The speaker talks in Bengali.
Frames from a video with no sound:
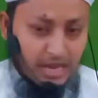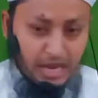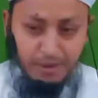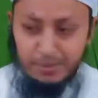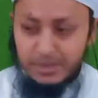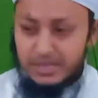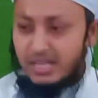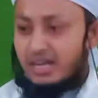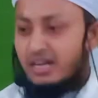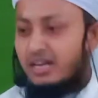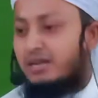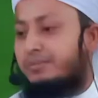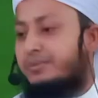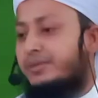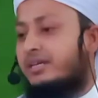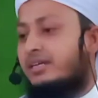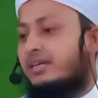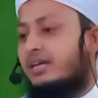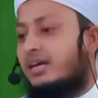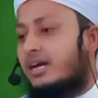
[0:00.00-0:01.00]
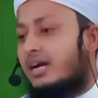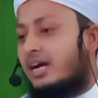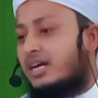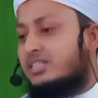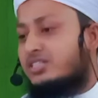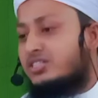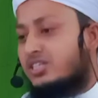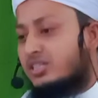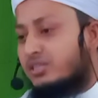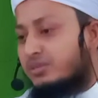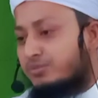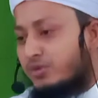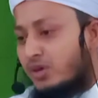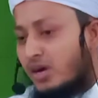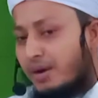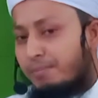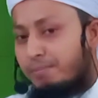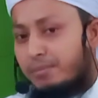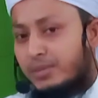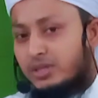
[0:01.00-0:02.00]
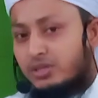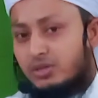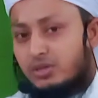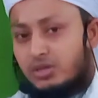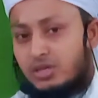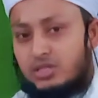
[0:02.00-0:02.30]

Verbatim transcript: আমাদের নবী হজরত মুহাম্মদ